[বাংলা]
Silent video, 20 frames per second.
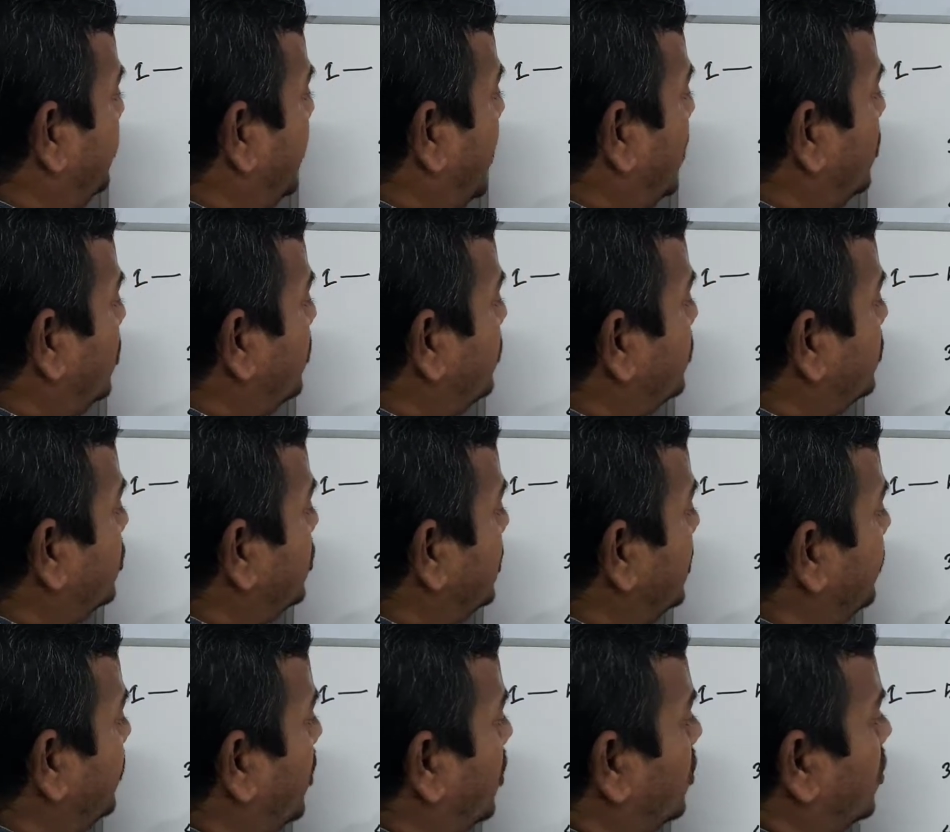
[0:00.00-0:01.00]
বারো যদি
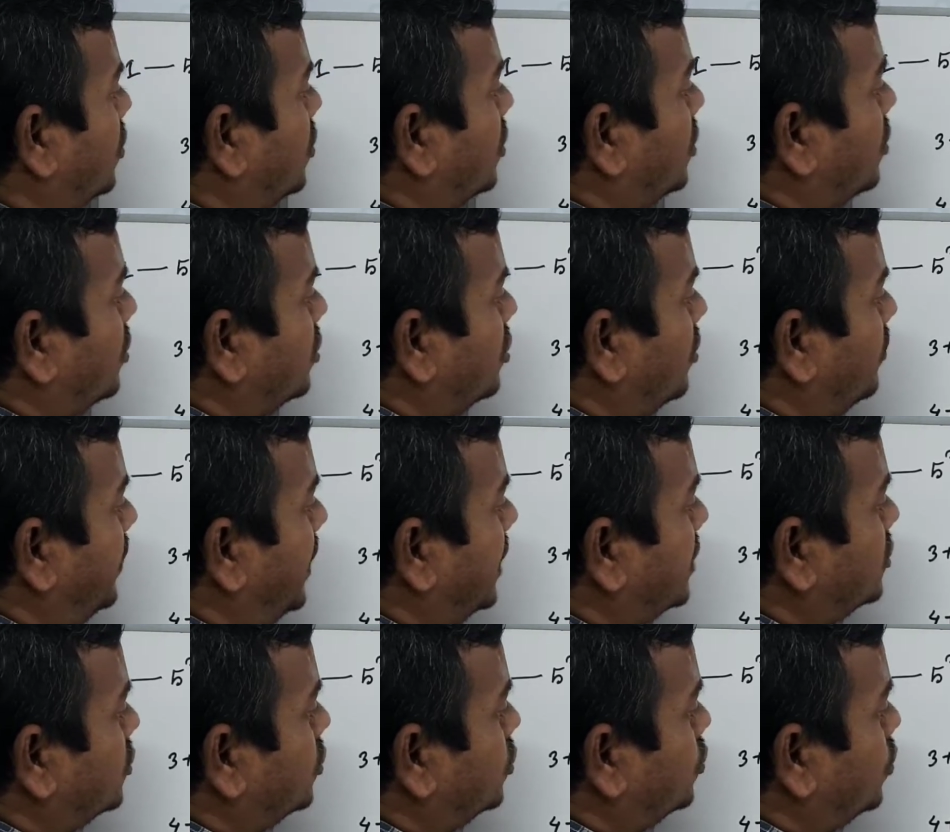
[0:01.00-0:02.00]
বর্গ করে কত হবে
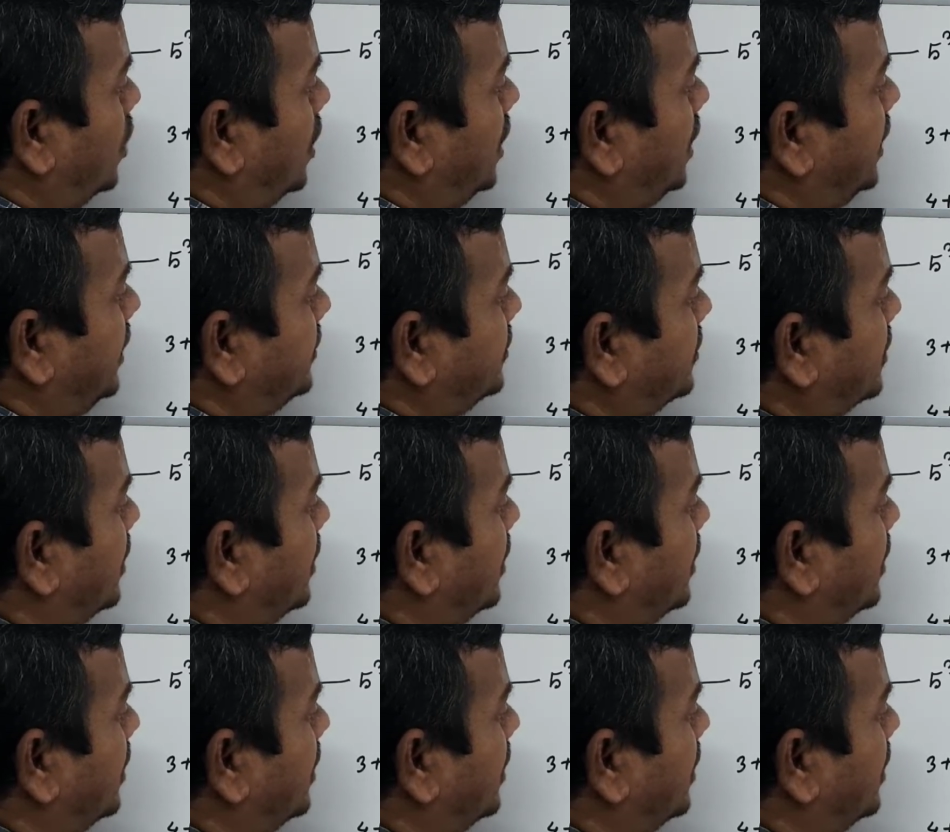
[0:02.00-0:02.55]
একশো চুয়াল্লিশ